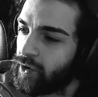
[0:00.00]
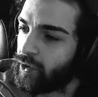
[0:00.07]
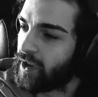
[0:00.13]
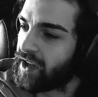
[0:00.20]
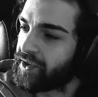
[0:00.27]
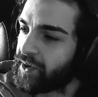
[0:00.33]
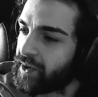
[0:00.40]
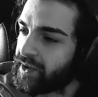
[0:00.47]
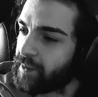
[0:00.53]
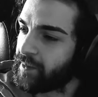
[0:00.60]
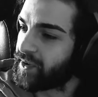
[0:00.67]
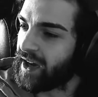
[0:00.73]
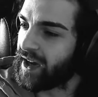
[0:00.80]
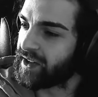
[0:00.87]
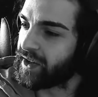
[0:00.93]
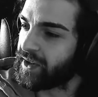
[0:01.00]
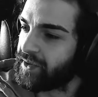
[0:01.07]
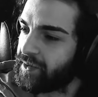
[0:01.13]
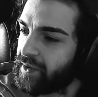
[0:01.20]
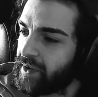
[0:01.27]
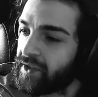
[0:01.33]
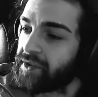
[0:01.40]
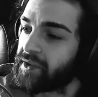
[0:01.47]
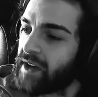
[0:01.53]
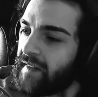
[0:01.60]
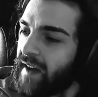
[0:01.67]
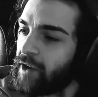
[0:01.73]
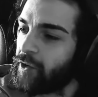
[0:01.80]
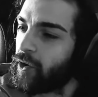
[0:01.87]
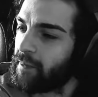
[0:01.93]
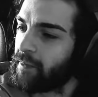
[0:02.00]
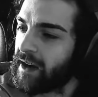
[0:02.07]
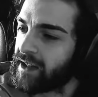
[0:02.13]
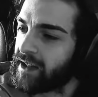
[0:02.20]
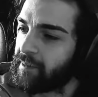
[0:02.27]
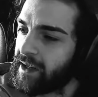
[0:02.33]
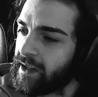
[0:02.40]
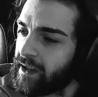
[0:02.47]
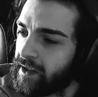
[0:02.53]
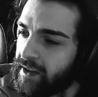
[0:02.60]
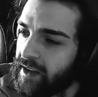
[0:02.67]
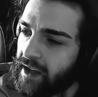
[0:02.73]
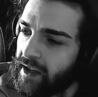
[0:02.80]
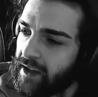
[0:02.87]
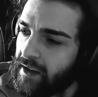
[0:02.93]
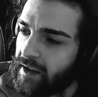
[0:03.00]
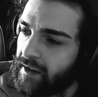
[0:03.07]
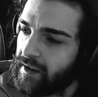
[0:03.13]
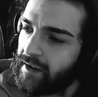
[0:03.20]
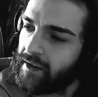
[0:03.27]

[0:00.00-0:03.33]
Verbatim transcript: yola çıktığımız herkes içine dahil olmakla birlikte.